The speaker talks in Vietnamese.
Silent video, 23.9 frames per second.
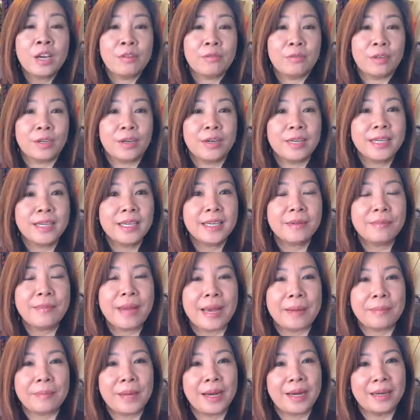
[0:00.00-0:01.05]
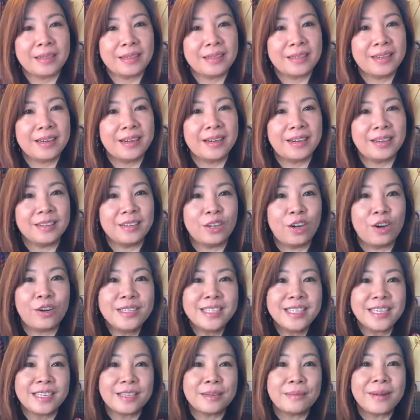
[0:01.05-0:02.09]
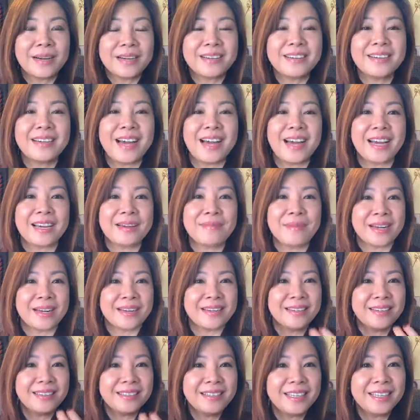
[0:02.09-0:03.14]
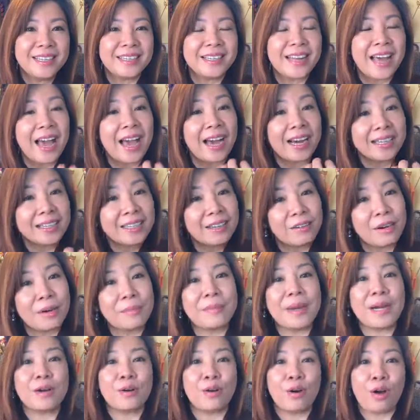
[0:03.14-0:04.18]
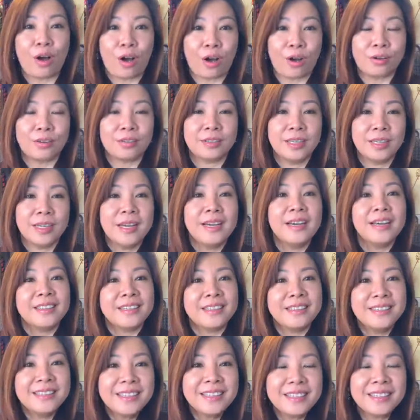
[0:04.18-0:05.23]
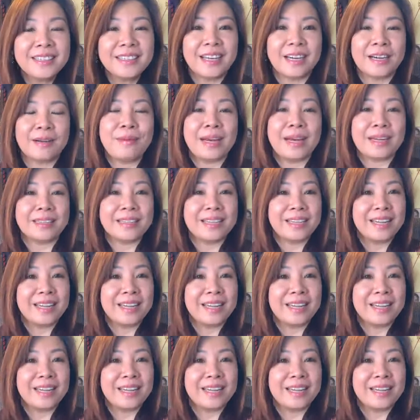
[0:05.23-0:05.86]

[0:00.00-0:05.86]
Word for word: vân nói khi các bạn mà à, nói chuyện với bất cứ ai các bạn nên nhìn thẳng vào cả mắt của họ thứ nhất là các bạn